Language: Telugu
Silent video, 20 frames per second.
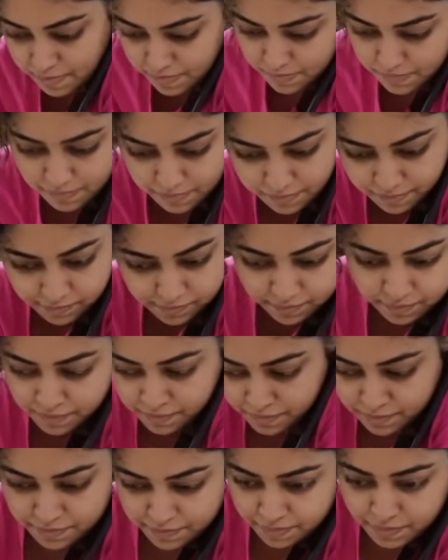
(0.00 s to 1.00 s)
అందుకని చెప్పి
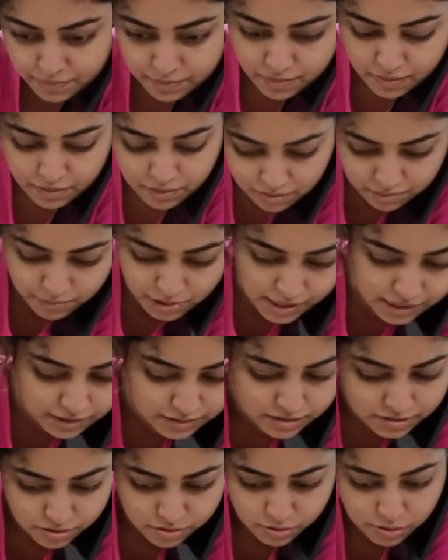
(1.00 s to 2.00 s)
పాడైపోదని ఇంకా
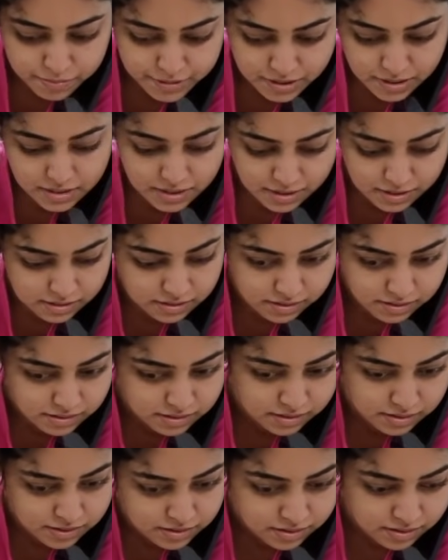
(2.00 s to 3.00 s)
తర్వాత వాళ్ళు వెళ్ళిన తర్వాత
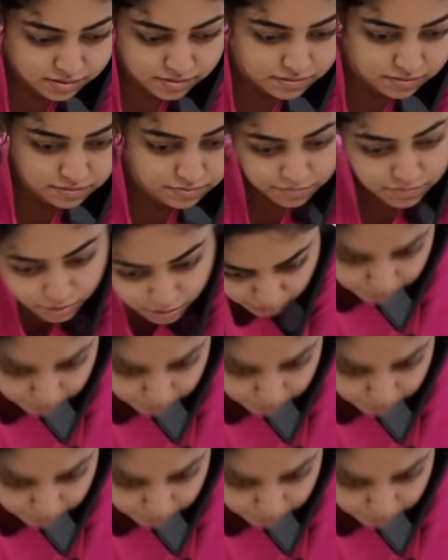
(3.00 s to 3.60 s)
దాన్ని తీసి